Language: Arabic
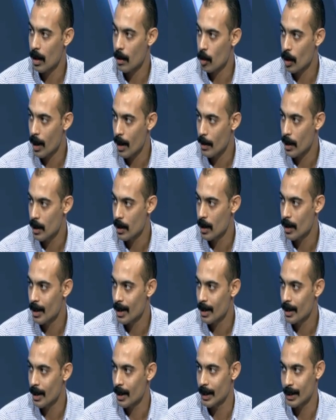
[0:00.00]
مداهمه
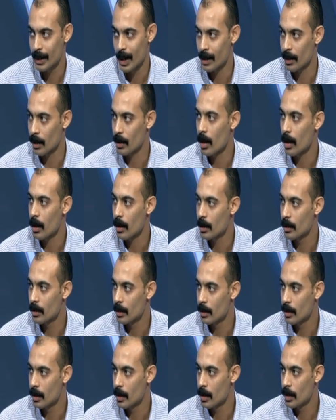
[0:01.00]
انت هتطلعها لو
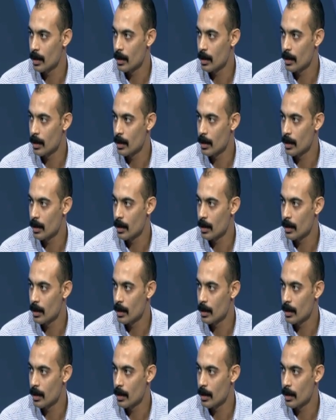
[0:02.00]
ربنا